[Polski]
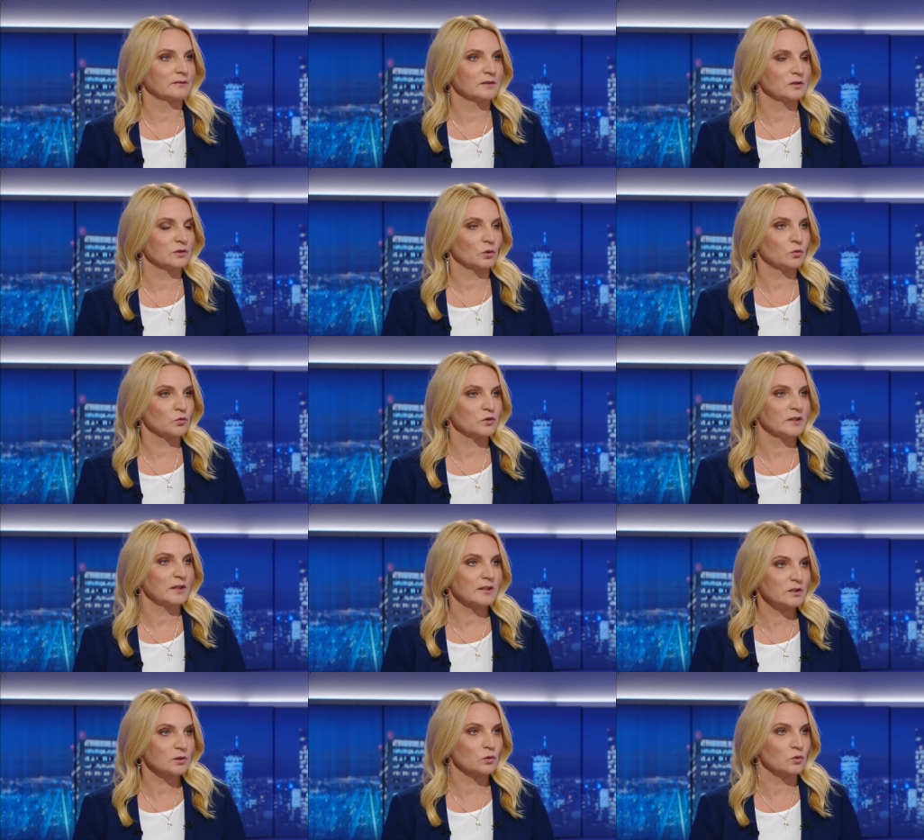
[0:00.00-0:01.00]
więc to już
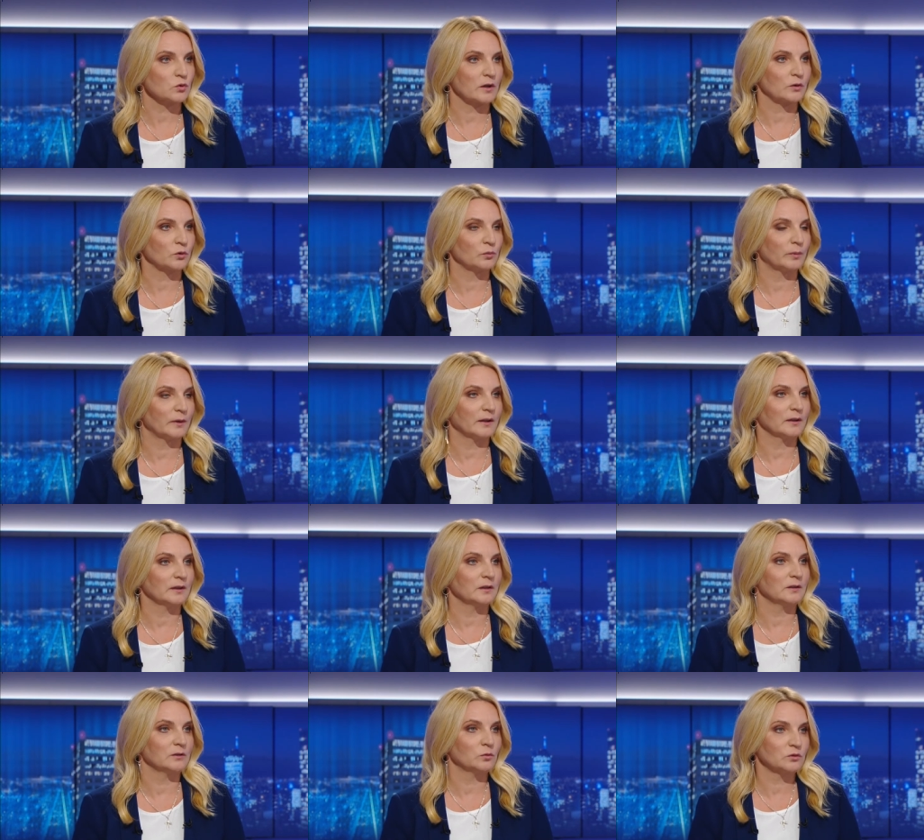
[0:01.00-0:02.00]
tak jest duża grupa
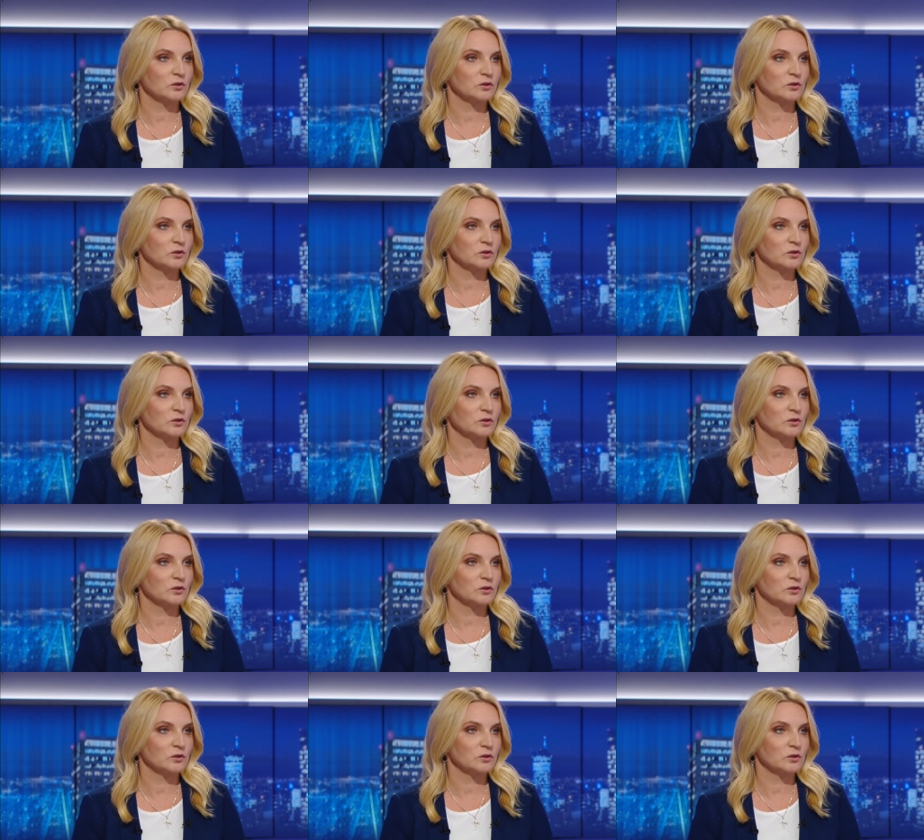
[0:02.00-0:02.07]
i